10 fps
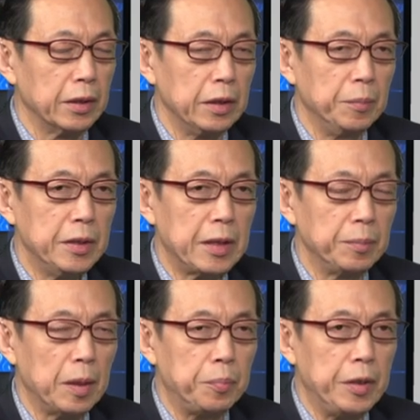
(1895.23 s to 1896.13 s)
你们想不
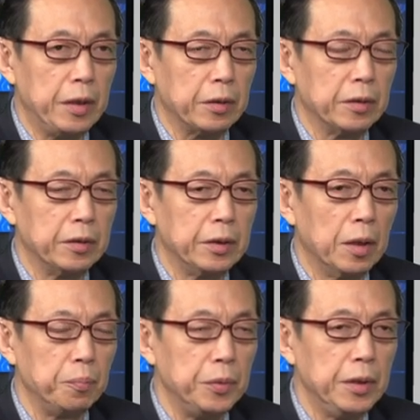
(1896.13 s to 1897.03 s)
想毕业？你要
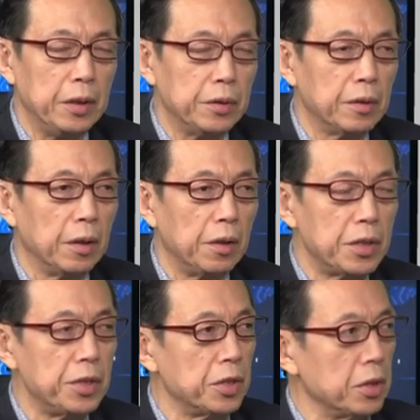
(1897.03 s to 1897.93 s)
毕业，你就老老实实。